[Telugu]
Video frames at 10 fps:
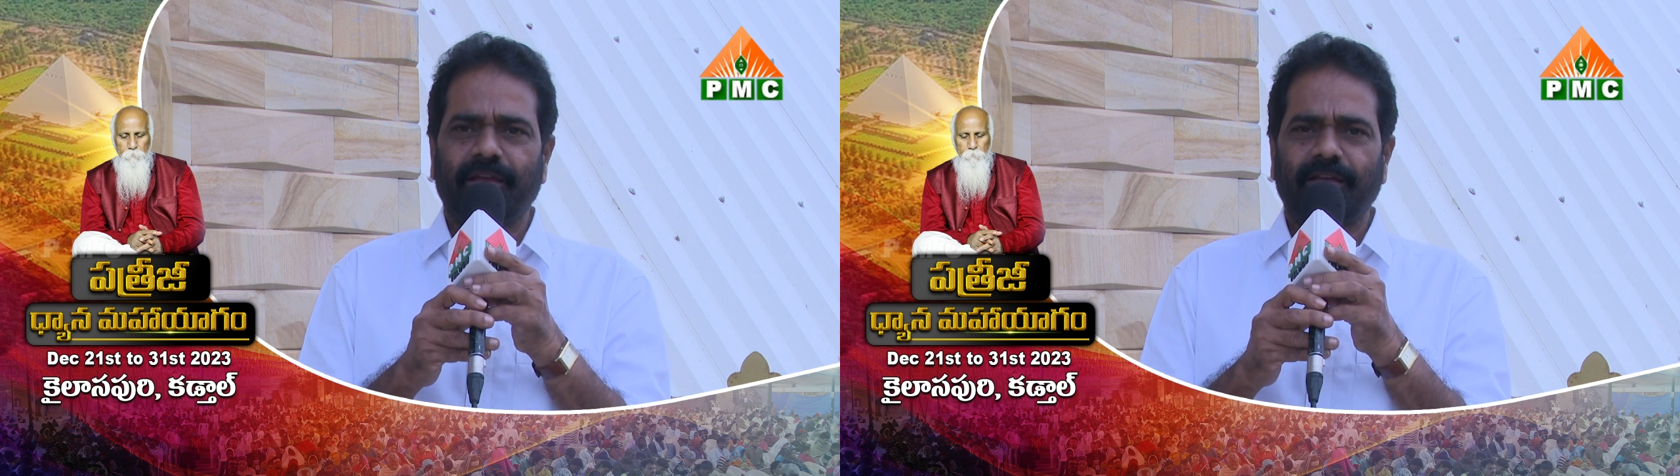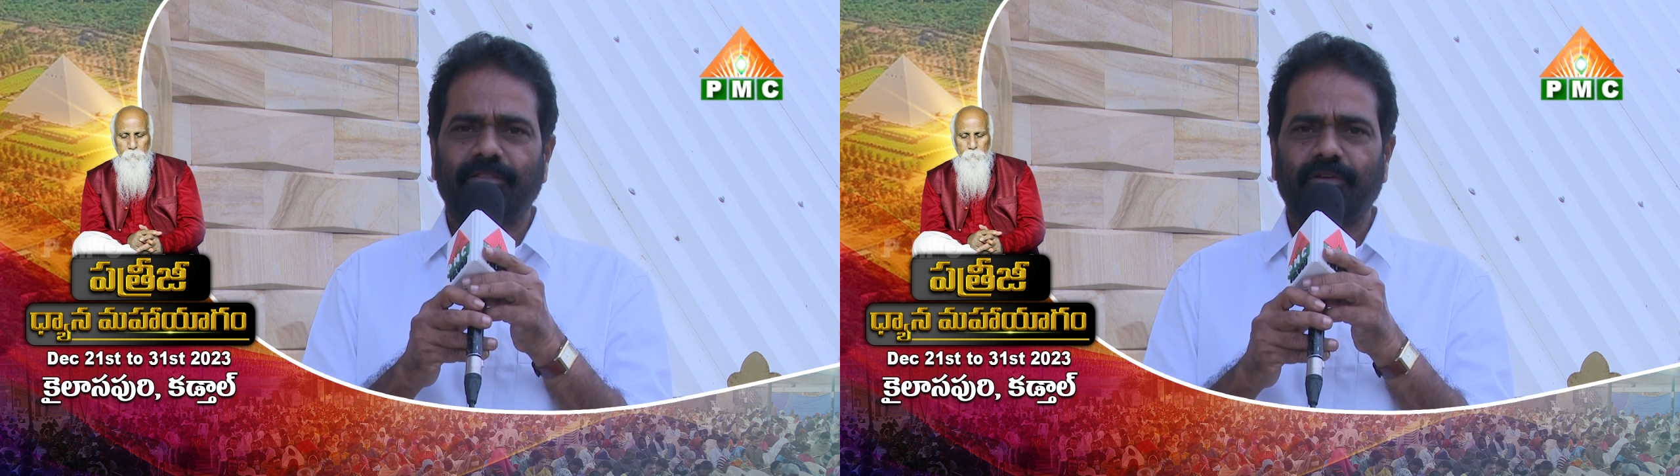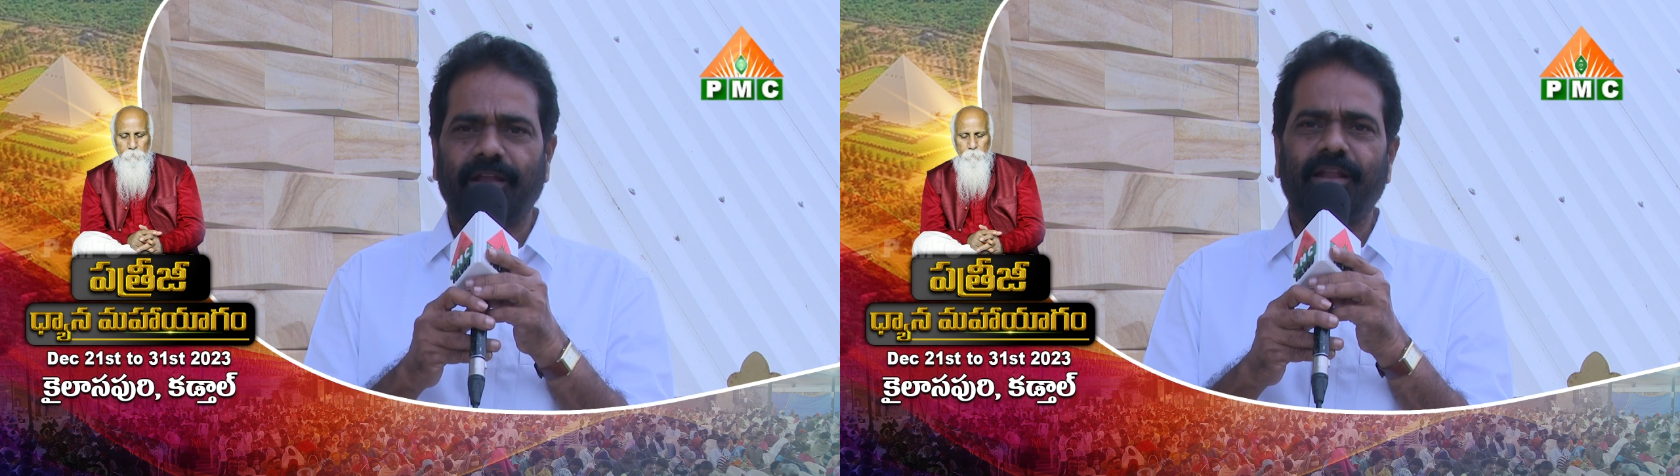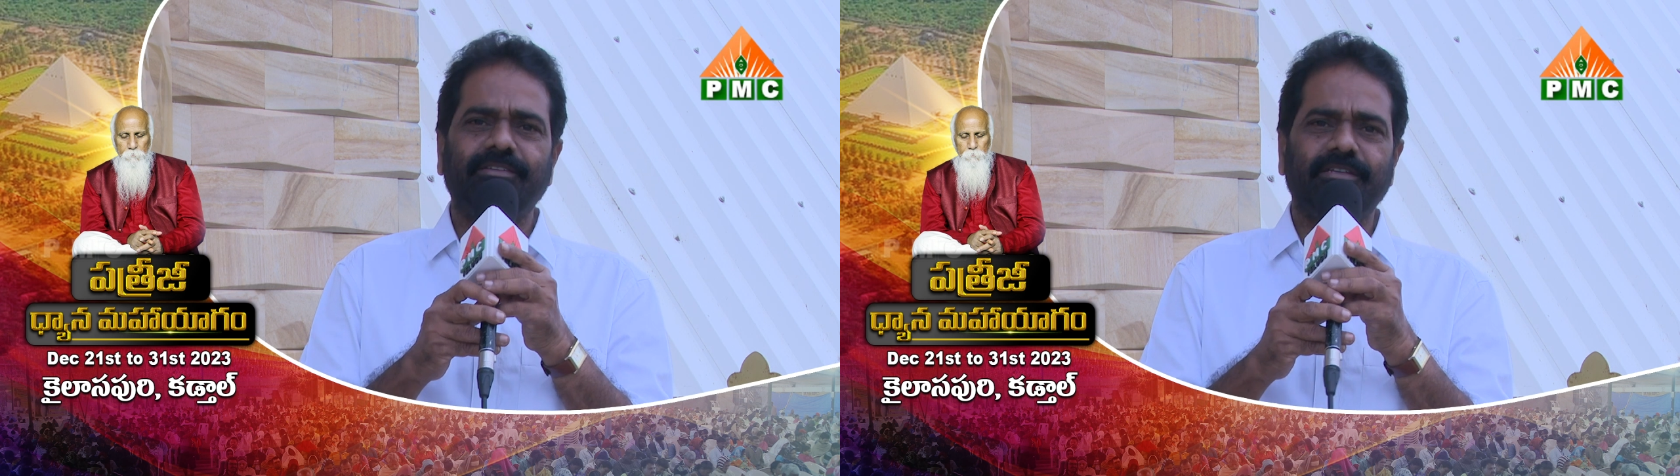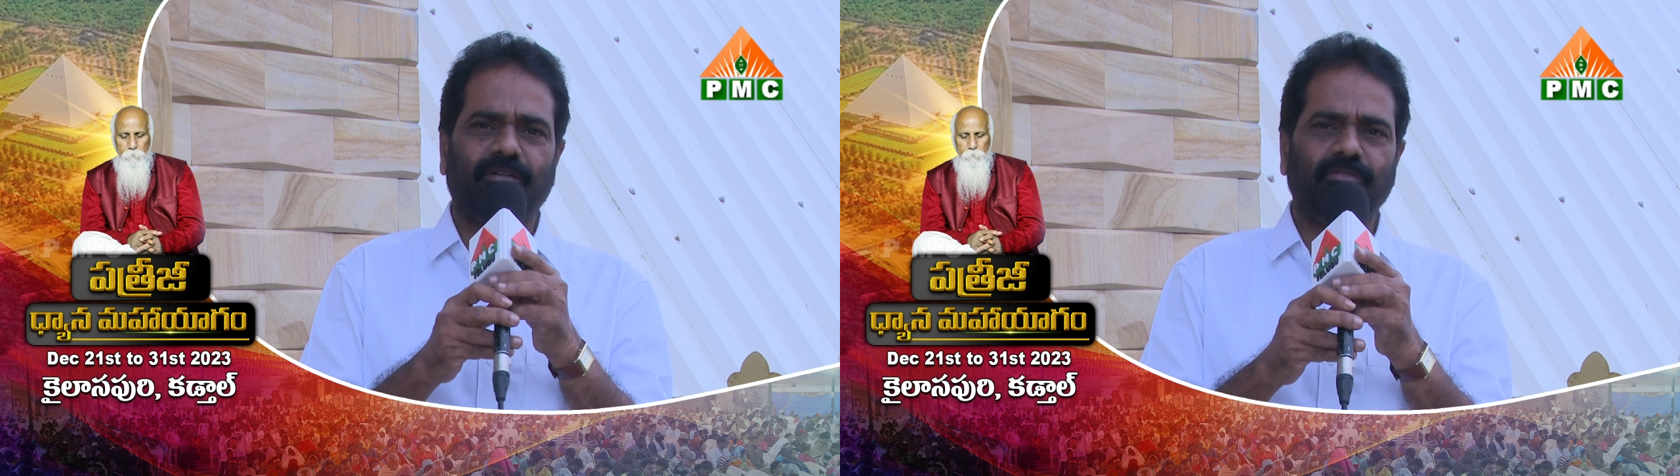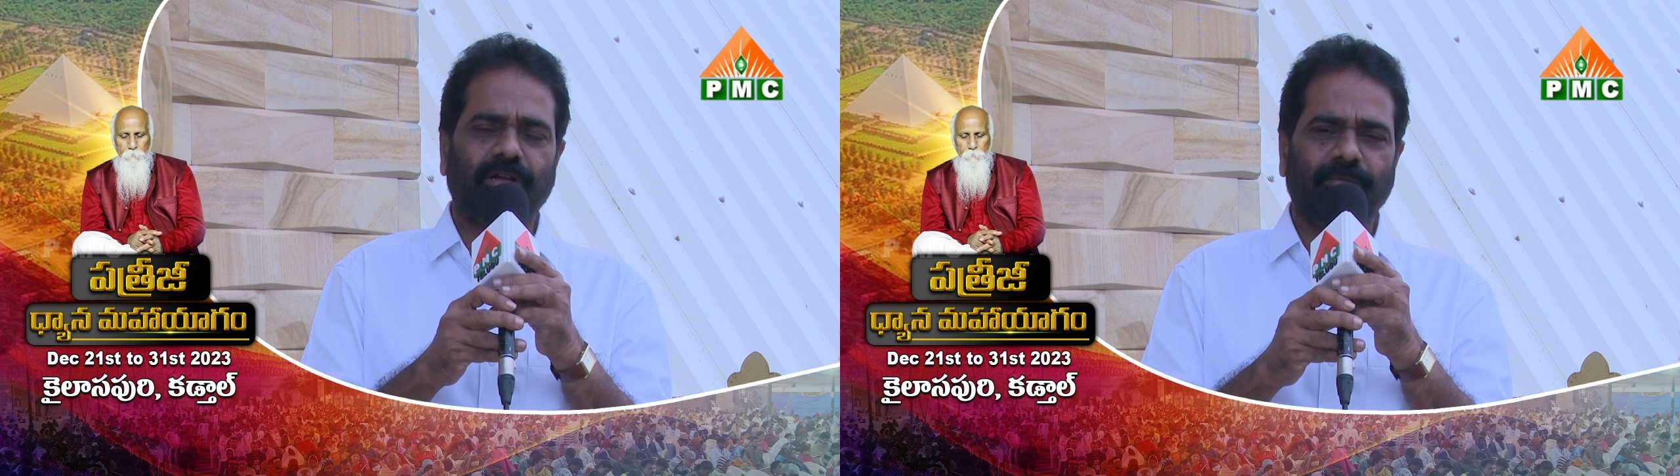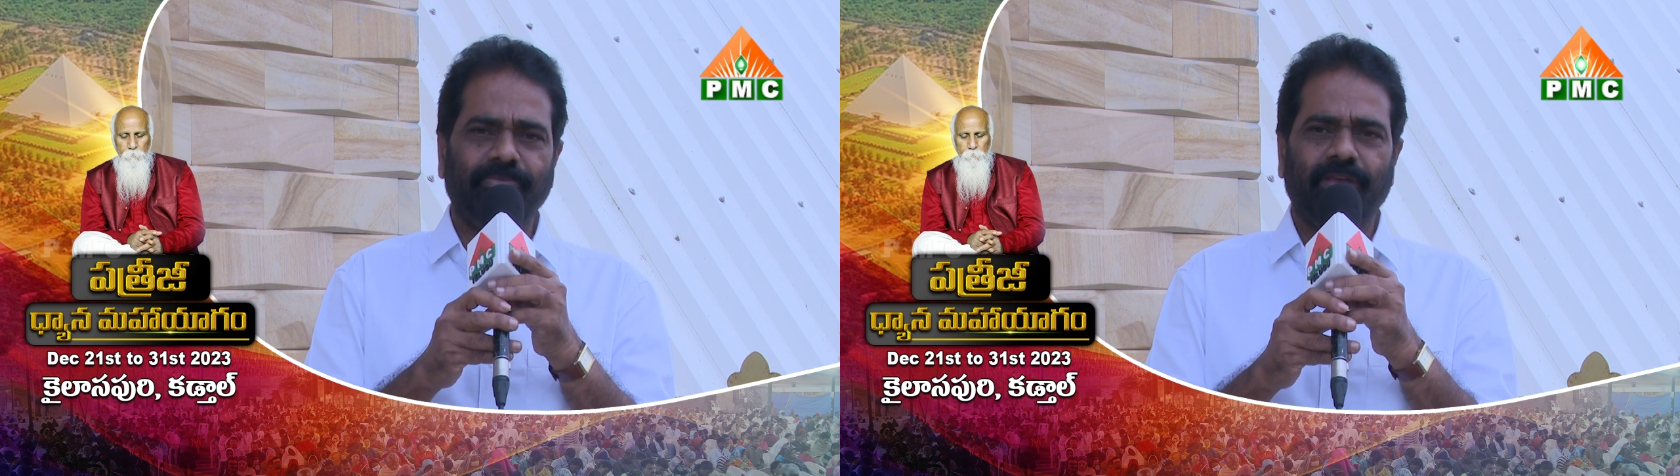ఎంతో ఎనర్జీగా ఉంటాం